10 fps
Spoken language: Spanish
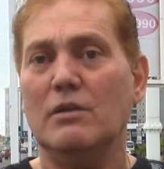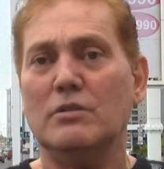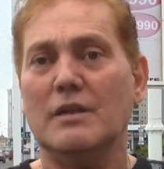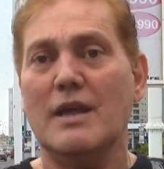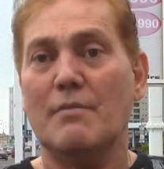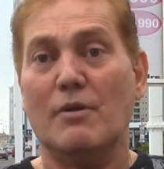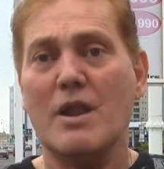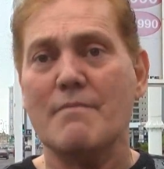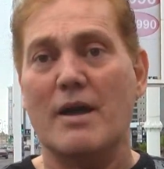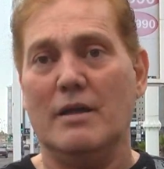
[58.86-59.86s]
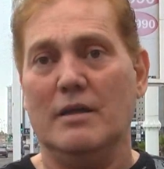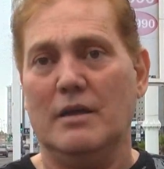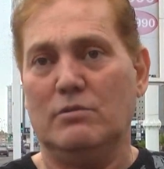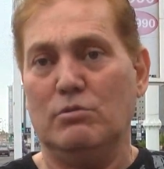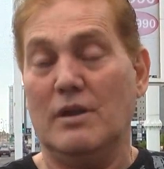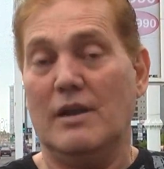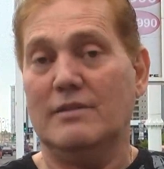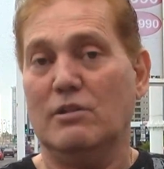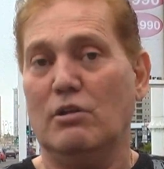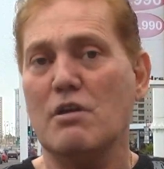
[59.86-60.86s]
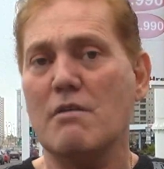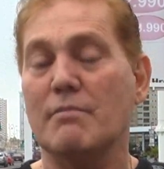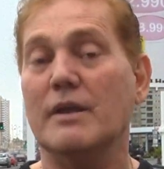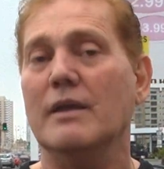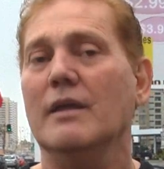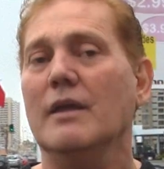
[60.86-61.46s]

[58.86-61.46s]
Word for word: no tenía problemas. Estudié en el liceo de hombres.